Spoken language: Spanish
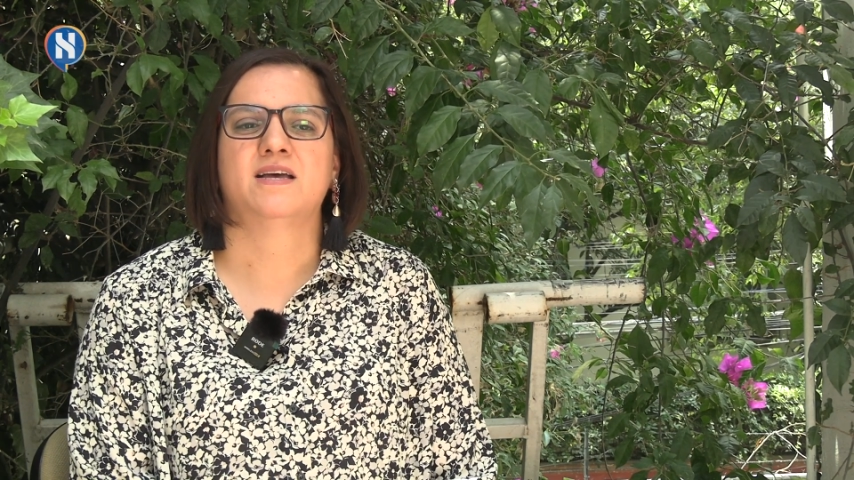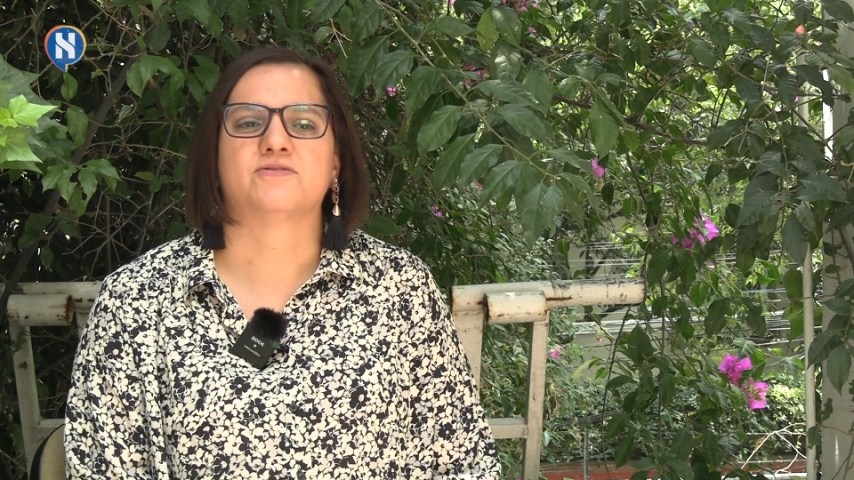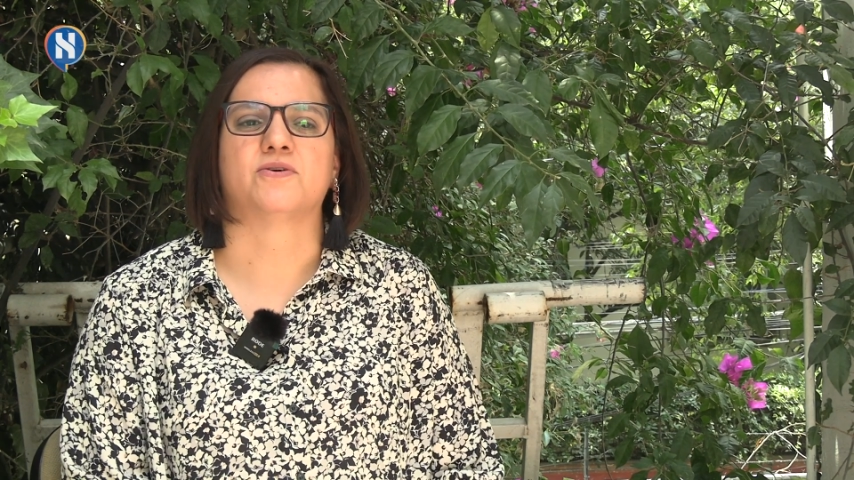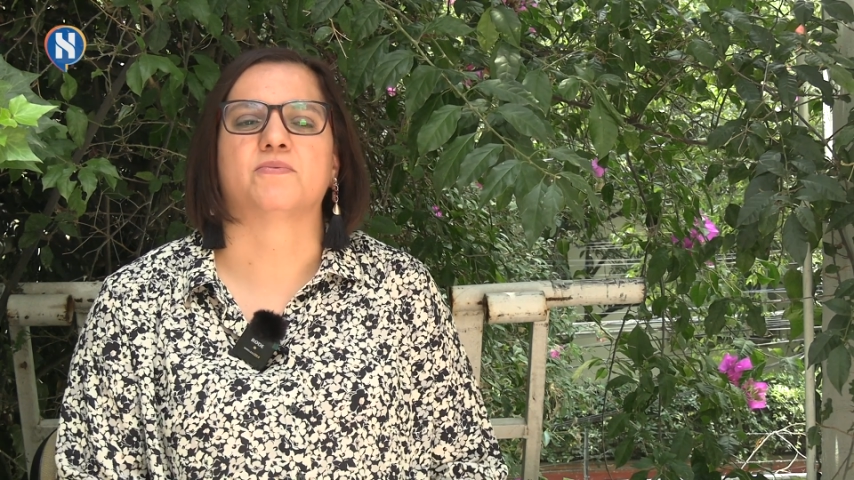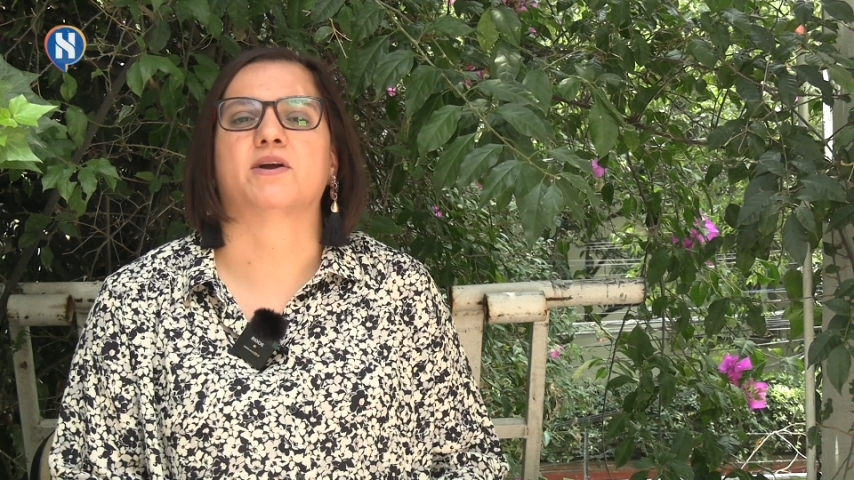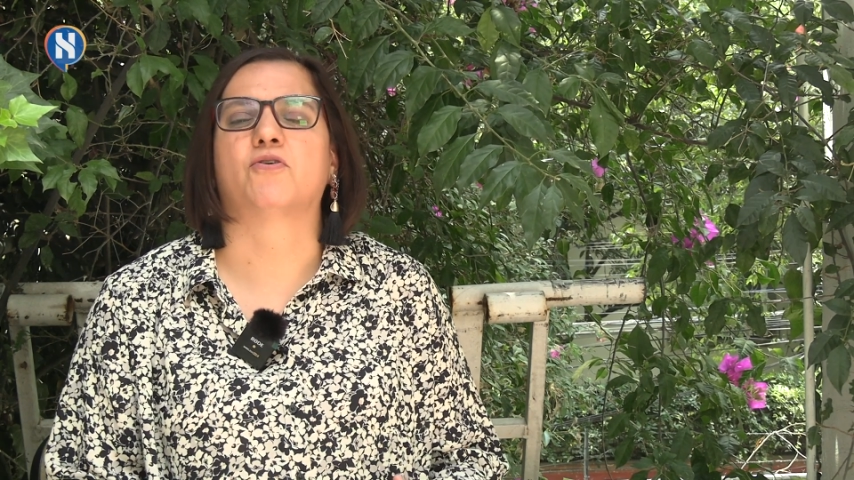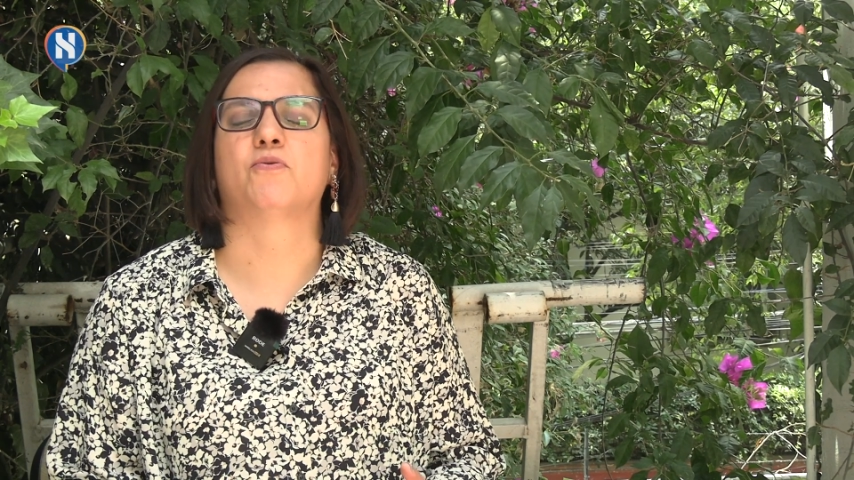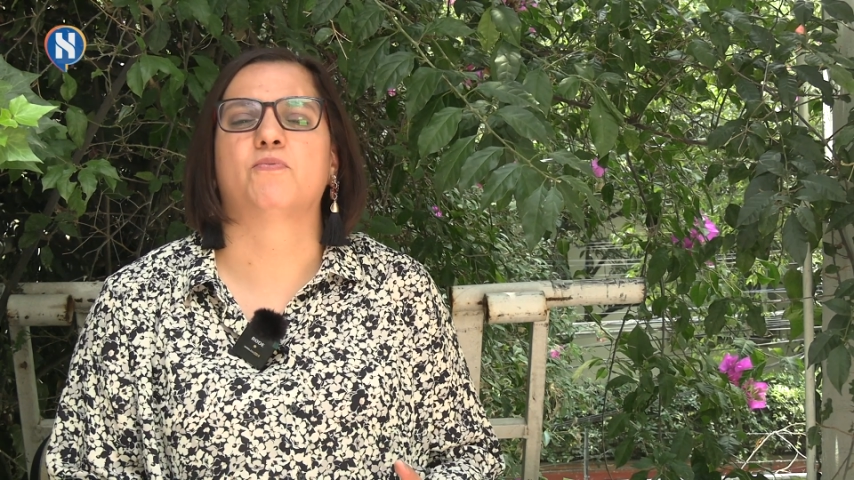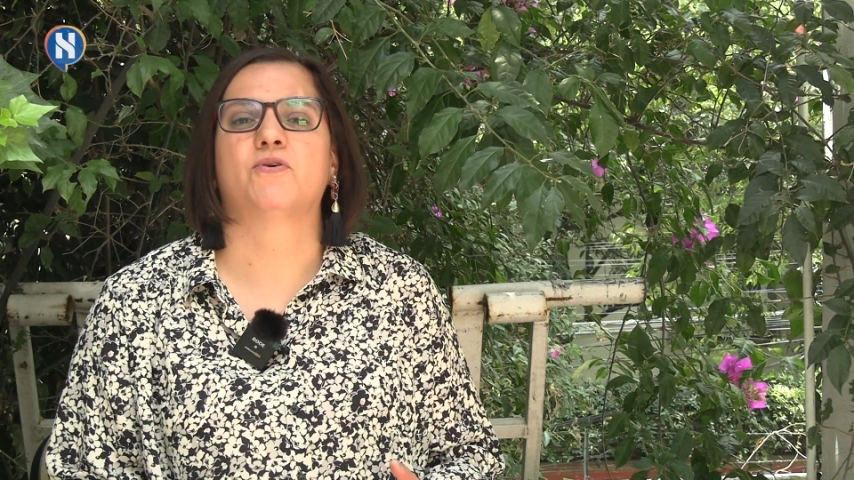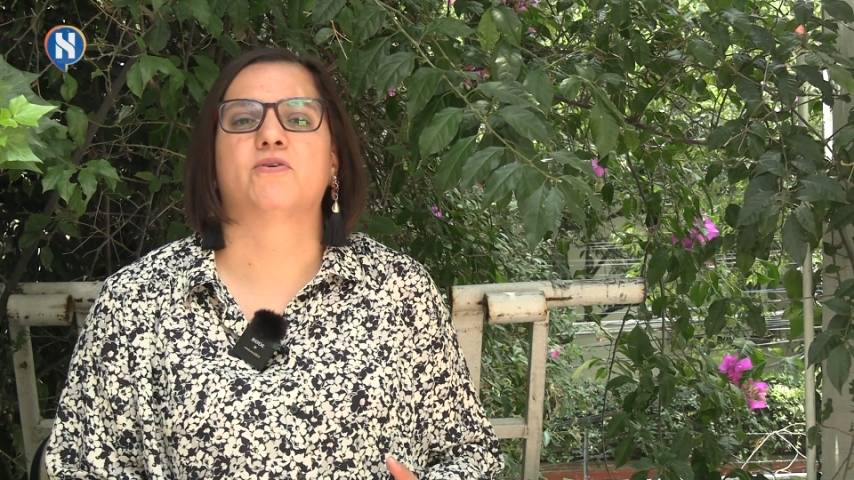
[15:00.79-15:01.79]
sobre
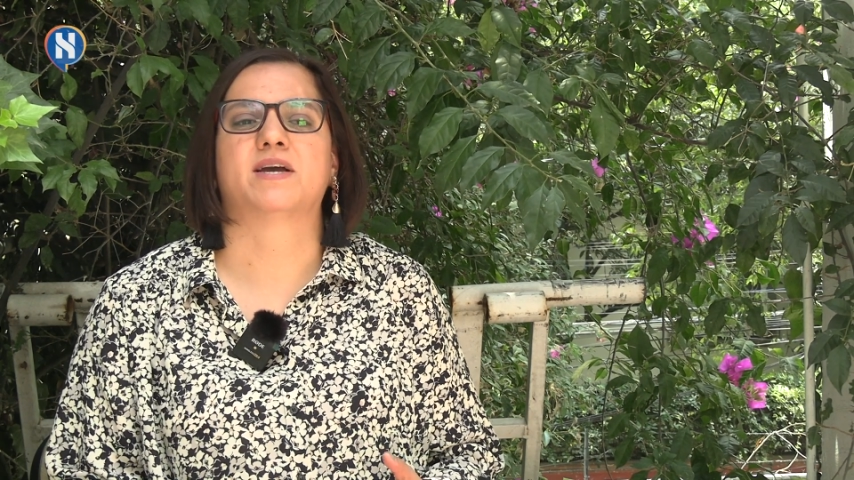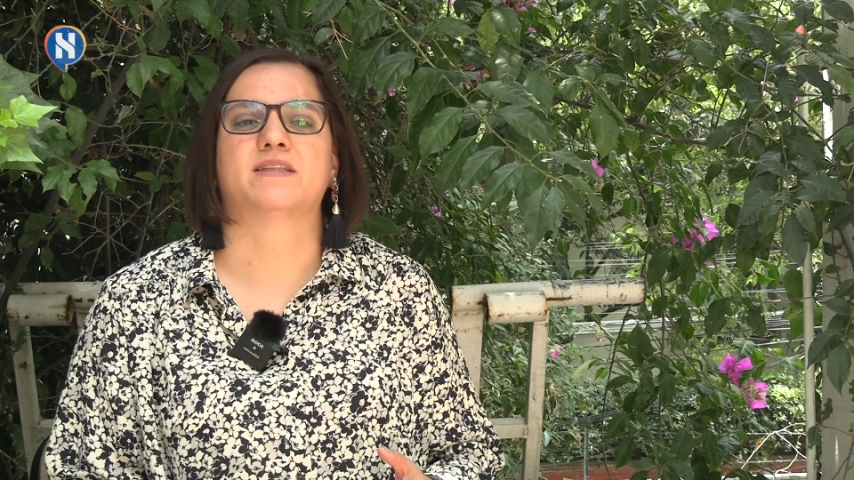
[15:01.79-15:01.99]
cómo